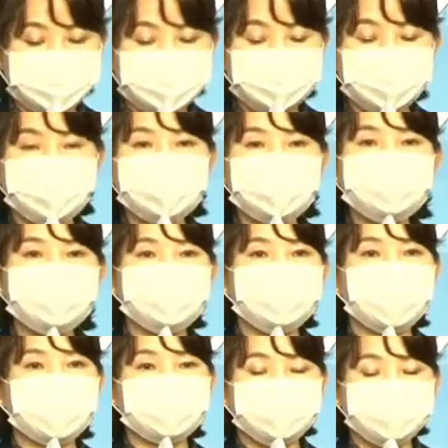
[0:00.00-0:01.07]

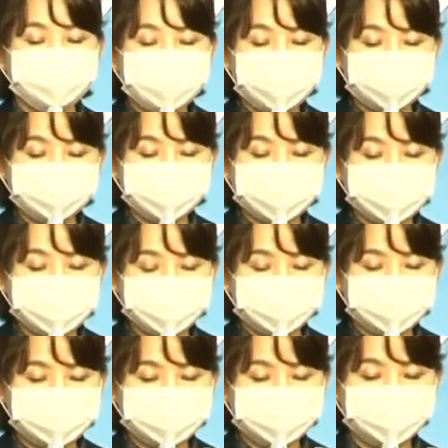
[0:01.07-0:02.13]
더불어민주당 윤미향 의원이
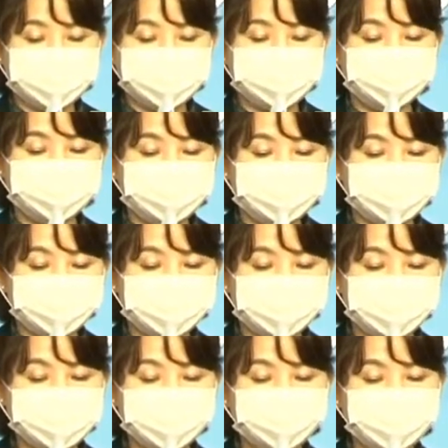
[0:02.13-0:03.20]
어제 정의연
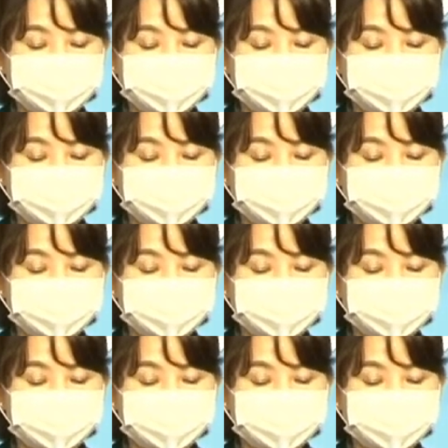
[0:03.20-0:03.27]
이사장